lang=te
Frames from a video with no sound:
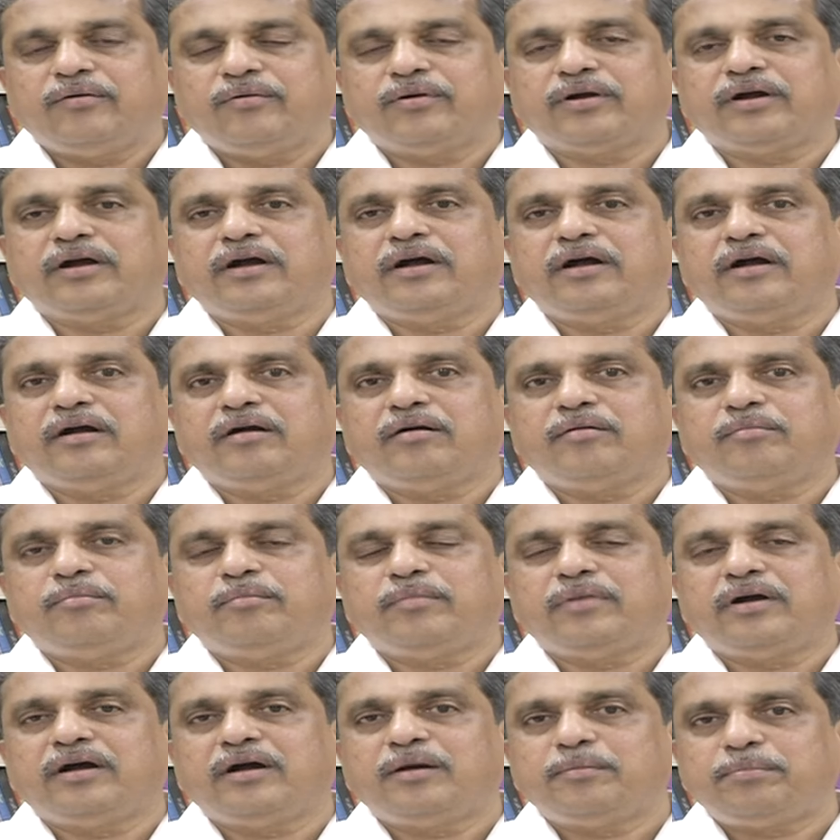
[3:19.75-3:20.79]
ఒక
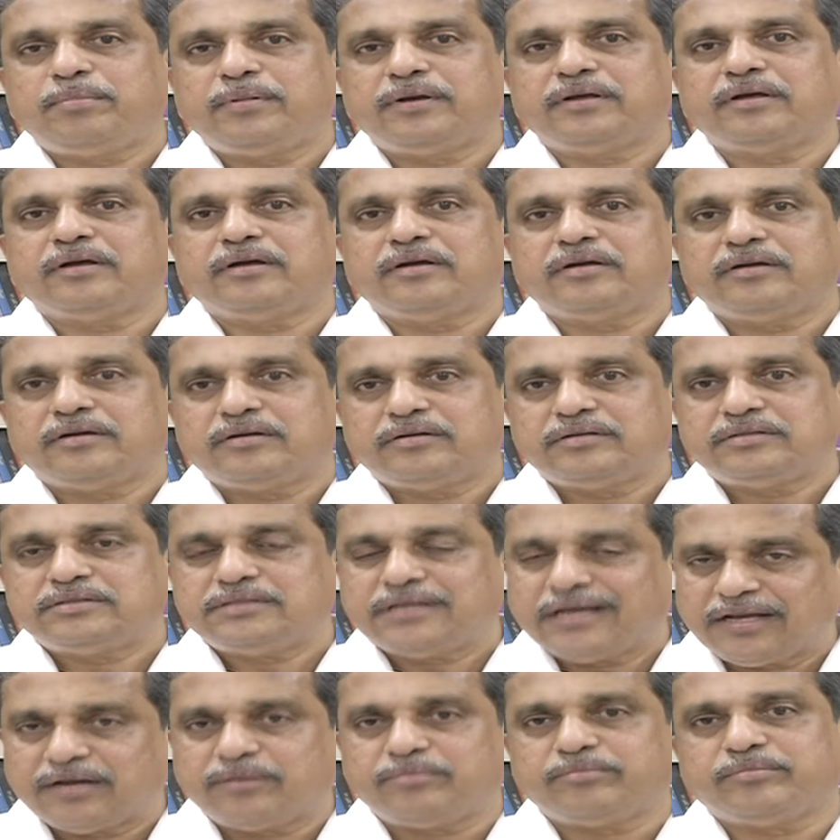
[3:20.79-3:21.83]

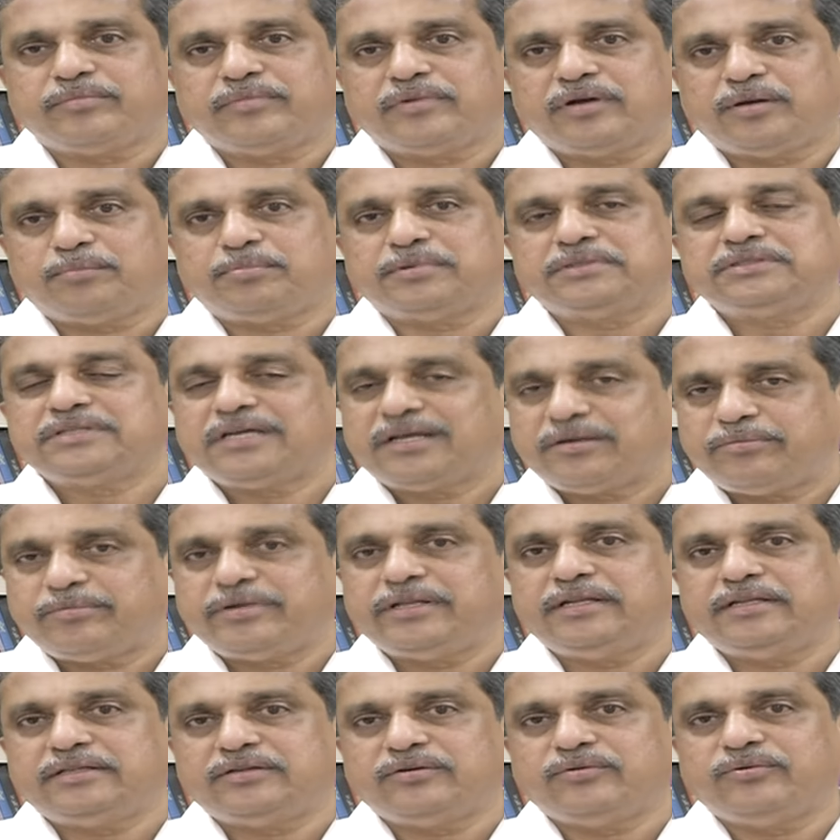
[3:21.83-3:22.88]
మహాపచారం అపచారం
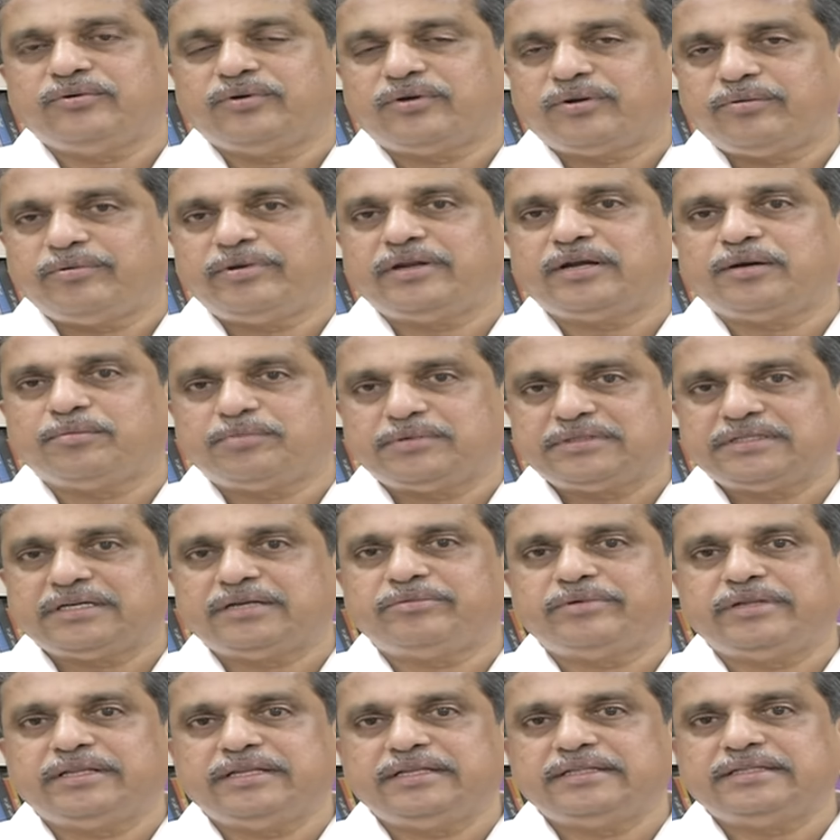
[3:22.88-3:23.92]
ఏదైతే ఘోరమైన
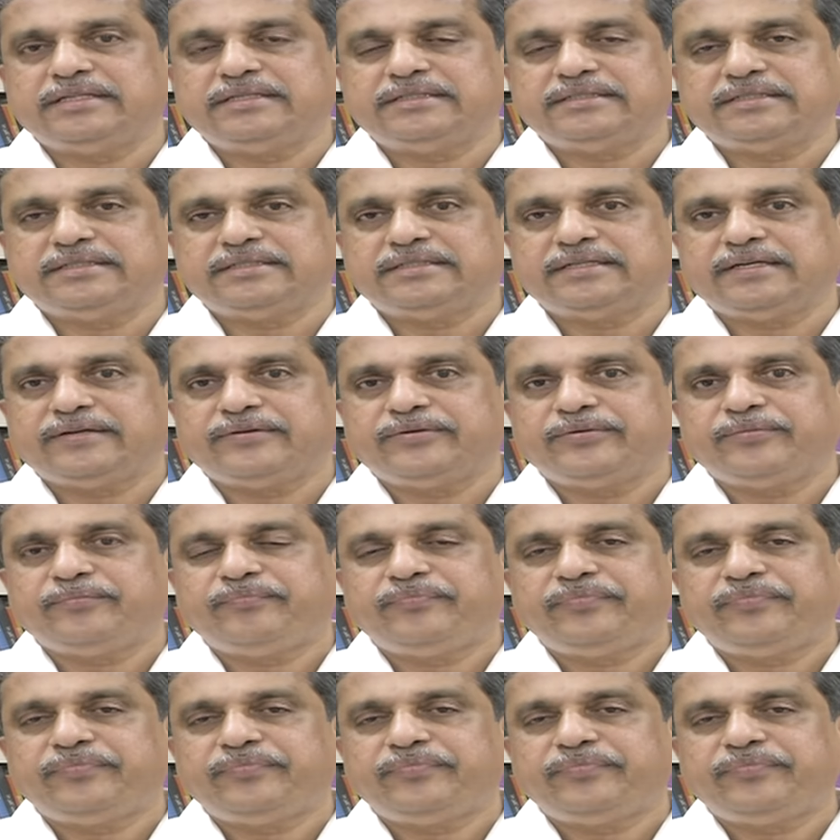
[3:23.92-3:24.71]
అపచారం ఏదైతే చేశారో